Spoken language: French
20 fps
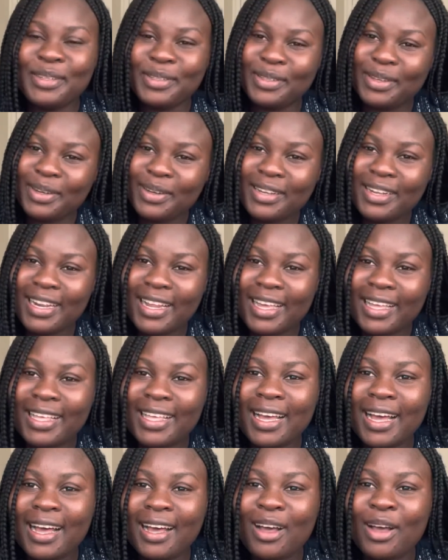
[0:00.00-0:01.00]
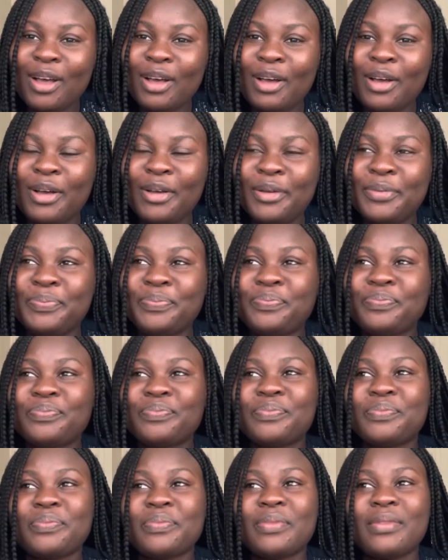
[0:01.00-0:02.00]
Donc, les gars, euh,
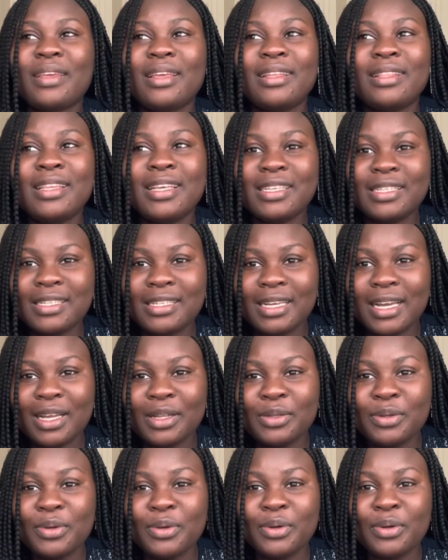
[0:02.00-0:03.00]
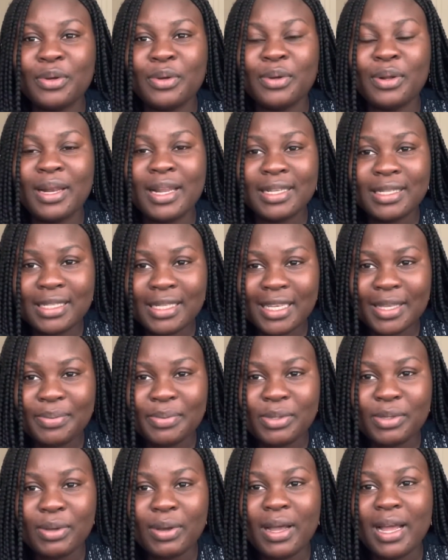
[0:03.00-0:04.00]
déjà de
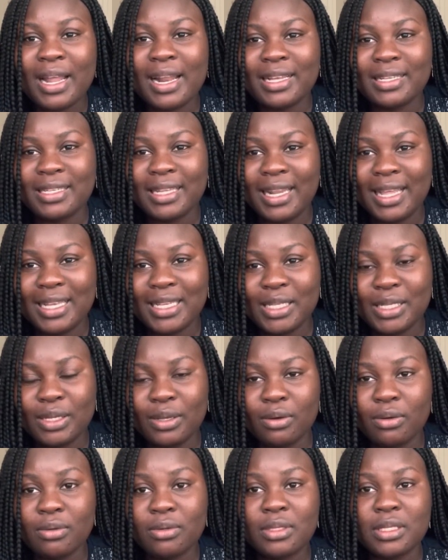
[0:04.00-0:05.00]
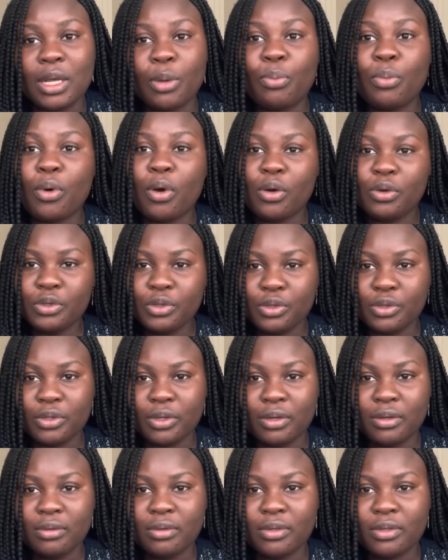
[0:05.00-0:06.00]
l'inscription à la sélection, ça prend du
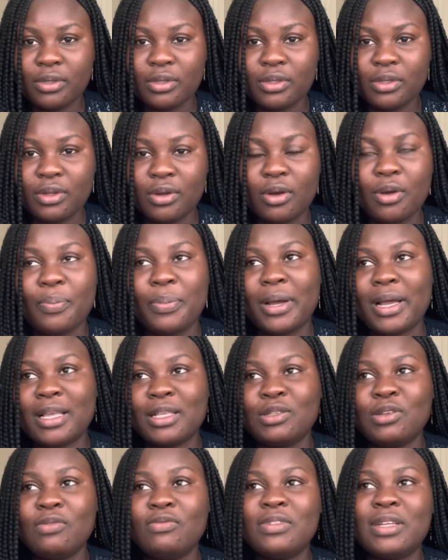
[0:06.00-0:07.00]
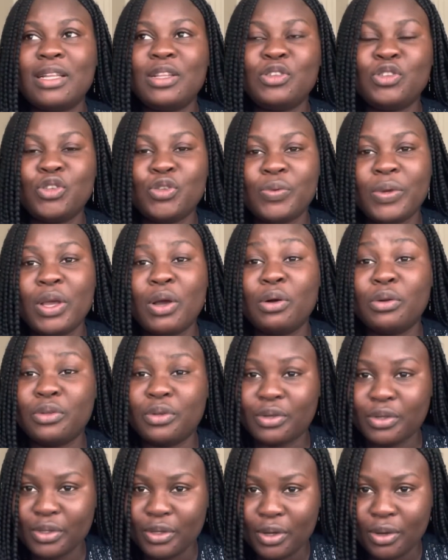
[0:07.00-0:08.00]
temps. Donc, par exemple, vous allez jouer en
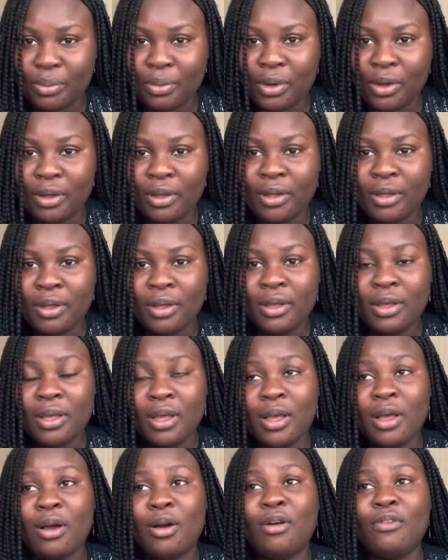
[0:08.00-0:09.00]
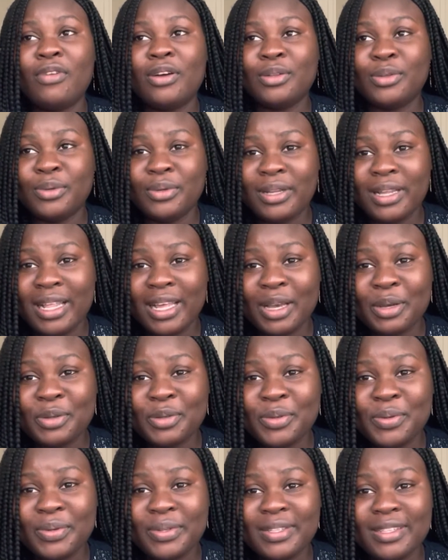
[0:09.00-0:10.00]
octobre. On va donner les
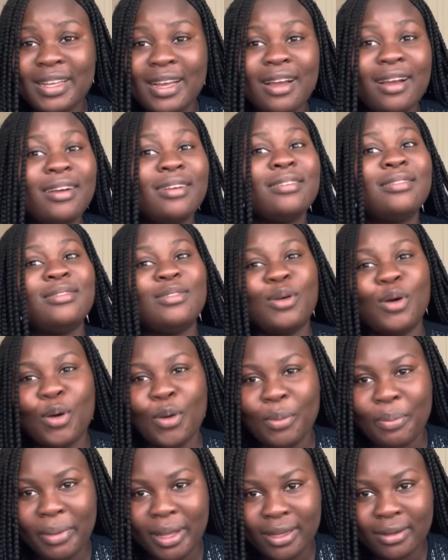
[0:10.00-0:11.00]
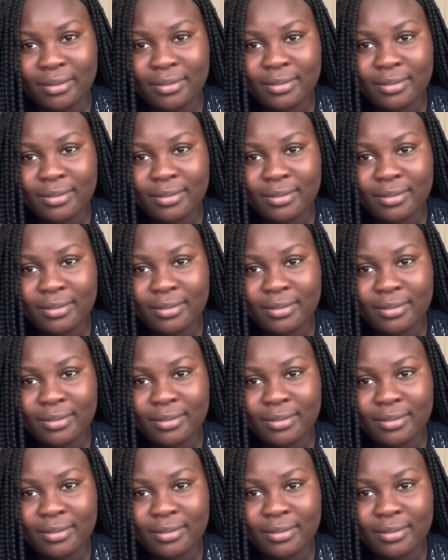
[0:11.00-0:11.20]
résultats en main.